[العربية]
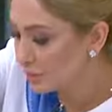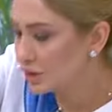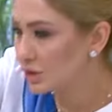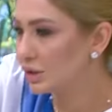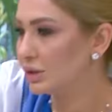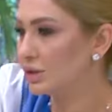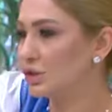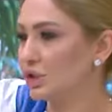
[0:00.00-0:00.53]

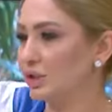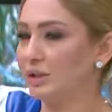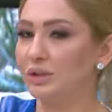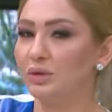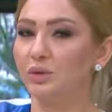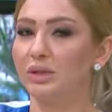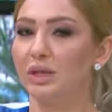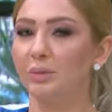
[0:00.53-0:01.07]
من
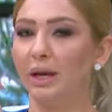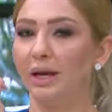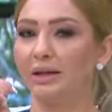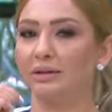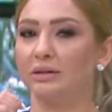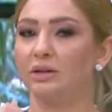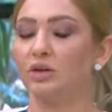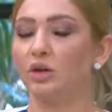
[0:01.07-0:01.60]
جديد وزي ما
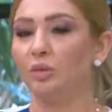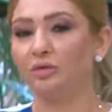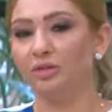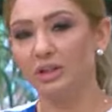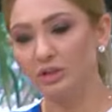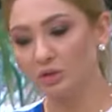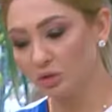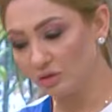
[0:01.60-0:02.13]
حكيت لكم
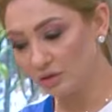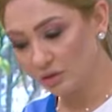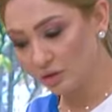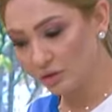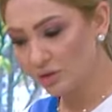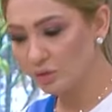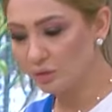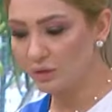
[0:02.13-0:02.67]
فيك تحطي
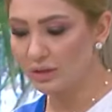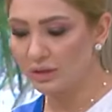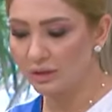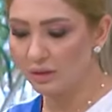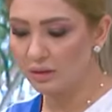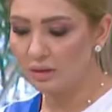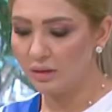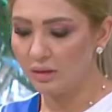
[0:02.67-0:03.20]
رز
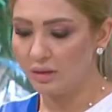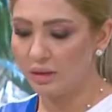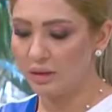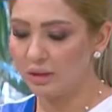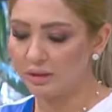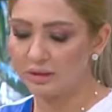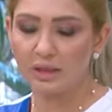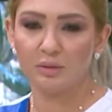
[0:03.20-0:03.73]
وفيك
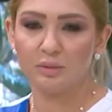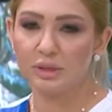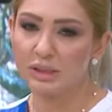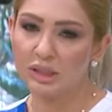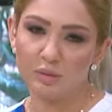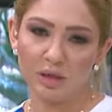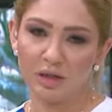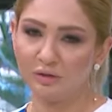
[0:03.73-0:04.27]
آه،
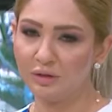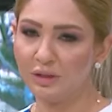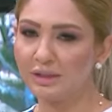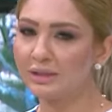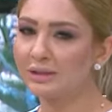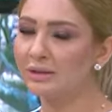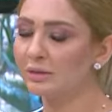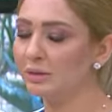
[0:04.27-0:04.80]
تغميس انا بعرف
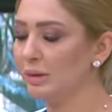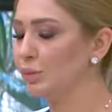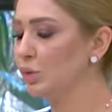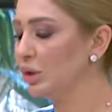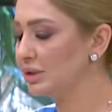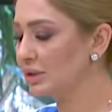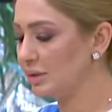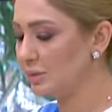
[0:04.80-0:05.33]
ناس كثير
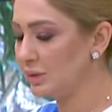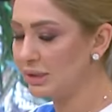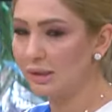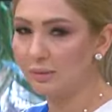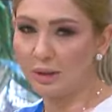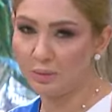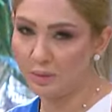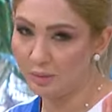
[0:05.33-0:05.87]
بحبوها تغميس
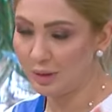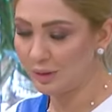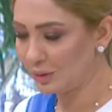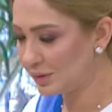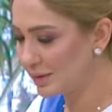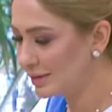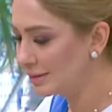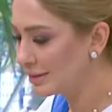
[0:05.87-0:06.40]
انا بحبها مع
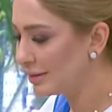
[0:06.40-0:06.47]
رز